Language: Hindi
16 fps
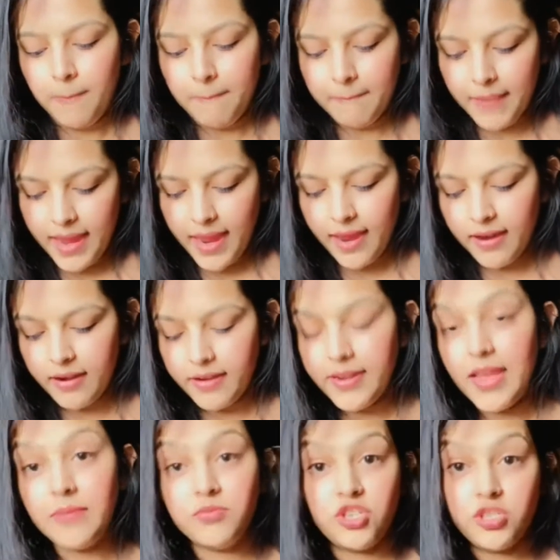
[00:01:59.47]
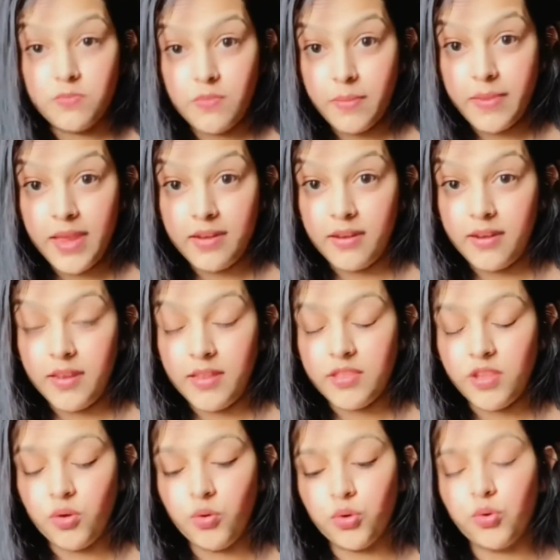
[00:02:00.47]
मैं हर टाइम चश्मा पहने
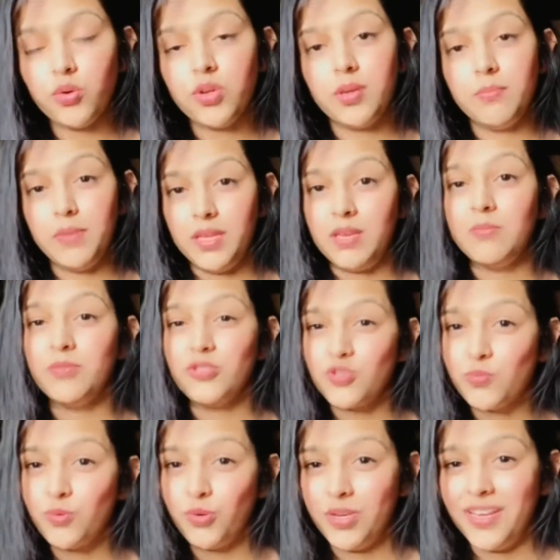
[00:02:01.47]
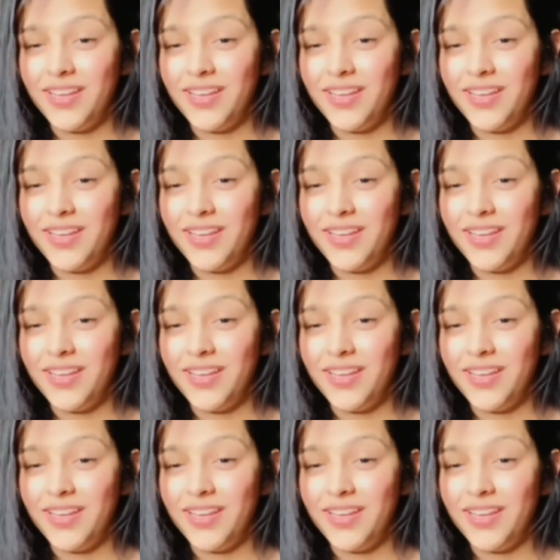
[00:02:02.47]
रहती हूँ क्योंकि मेरी मजबूरी